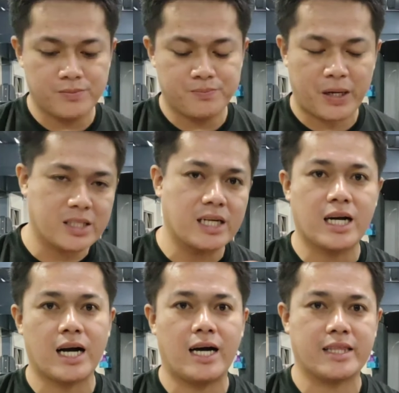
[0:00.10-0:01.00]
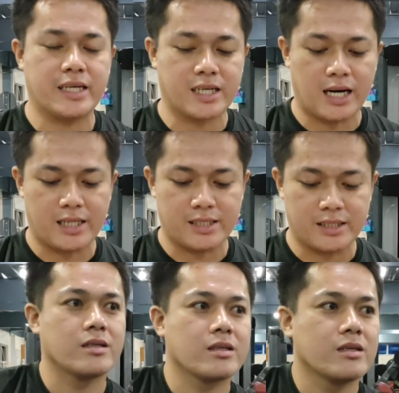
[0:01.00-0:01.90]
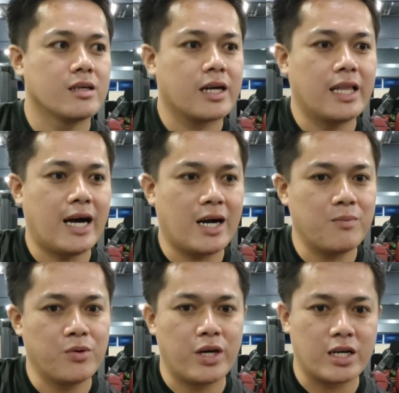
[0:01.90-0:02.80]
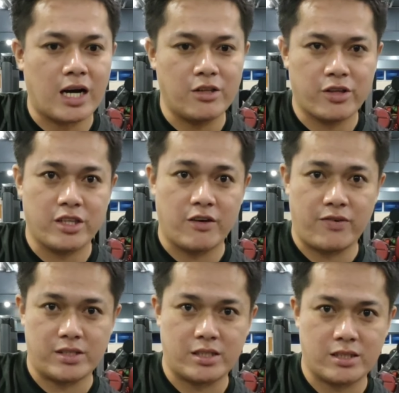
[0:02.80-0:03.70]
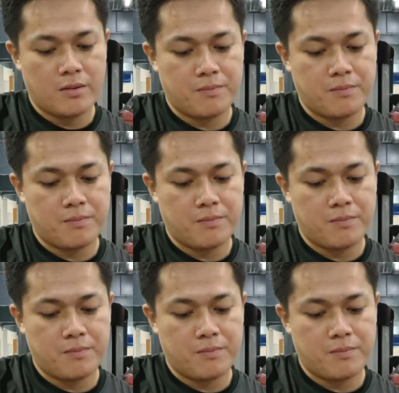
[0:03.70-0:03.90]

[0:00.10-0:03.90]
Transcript: pag nagkakating ka kasi, kailangan mo ng calorie deficit.